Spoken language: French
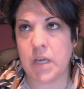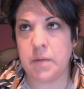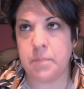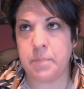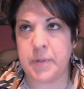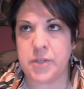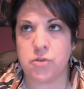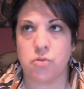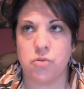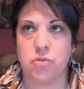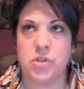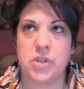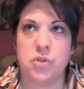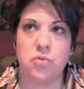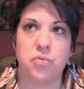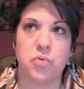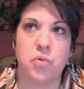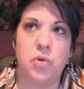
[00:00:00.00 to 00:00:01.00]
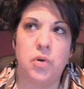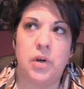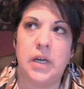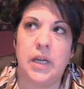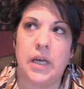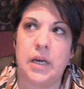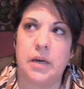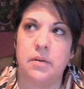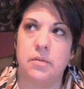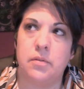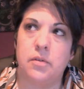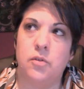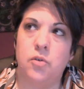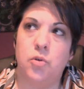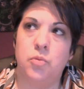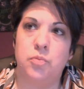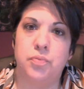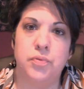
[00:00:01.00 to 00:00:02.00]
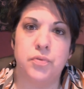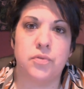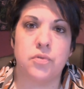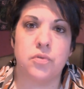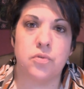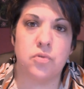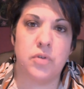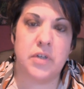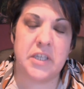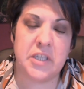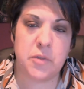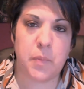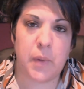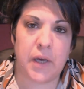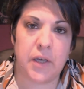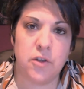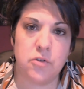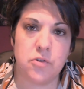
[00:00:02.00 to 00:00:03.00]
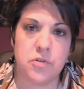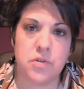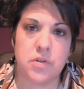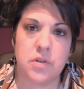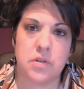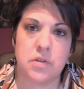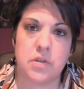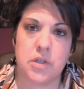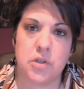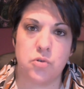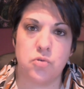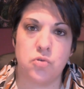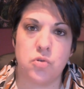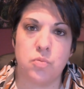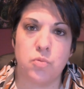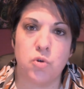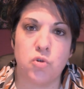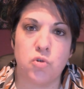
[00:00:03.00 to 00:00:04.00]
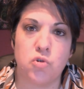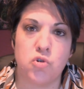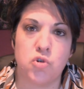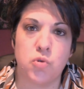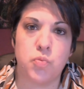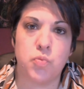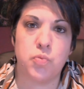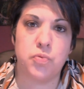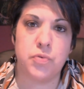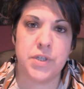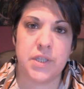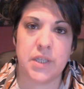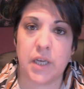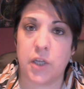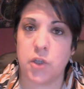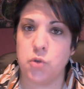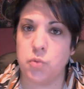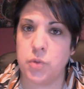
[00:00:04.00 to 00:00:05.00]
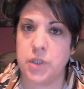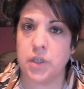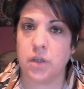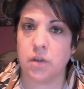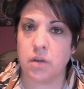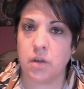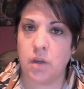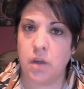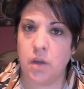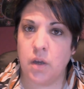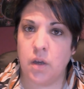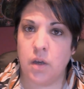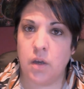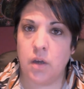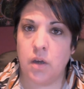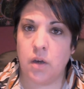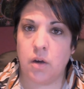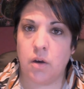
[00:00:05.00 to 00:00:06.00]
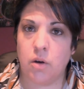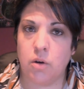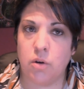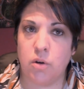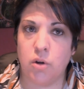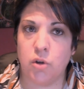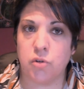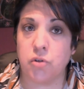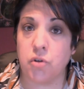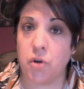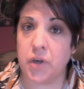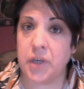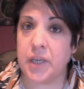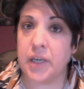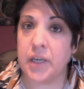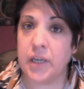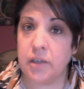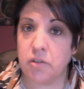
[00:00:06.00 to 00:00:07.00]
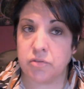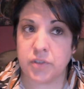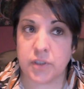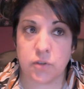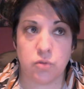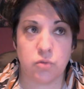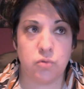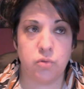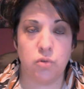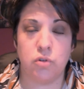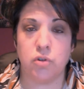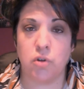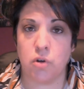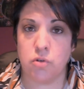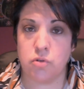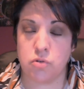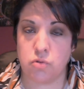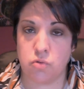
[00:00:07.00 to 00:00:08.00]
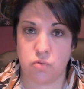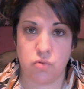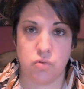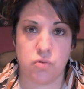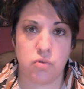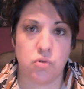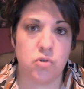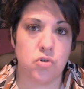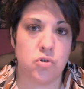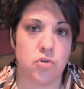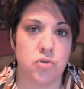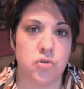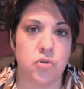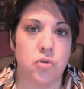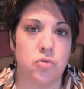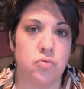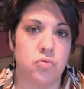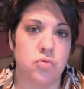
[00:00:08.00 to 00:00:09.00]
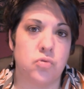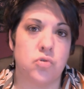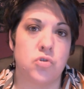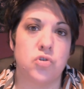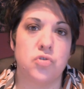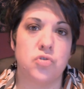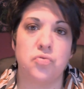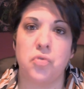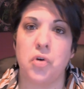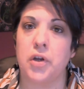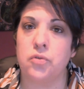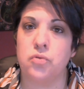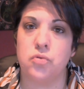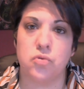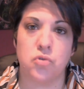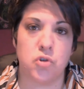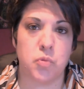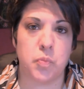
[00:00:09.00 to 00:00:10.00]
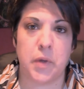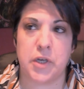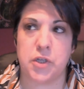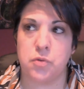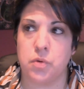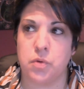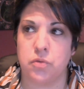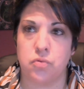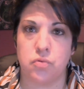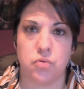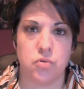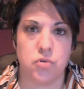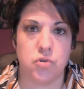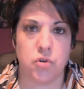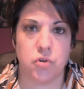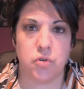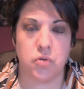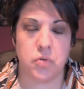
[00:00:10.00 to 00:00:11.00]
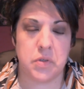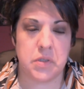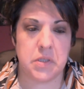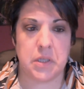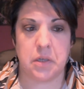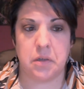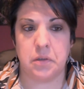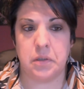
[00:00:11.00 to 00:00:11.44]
parce que si tu veux, là, le but de l'expérience, c'est justement que je puisse traduire en, en, temps réel, en fait, tout le temps, tout ce que je ressens, tout ce que je vois, tout ce que je perçois, tout ce que j'entends, etc.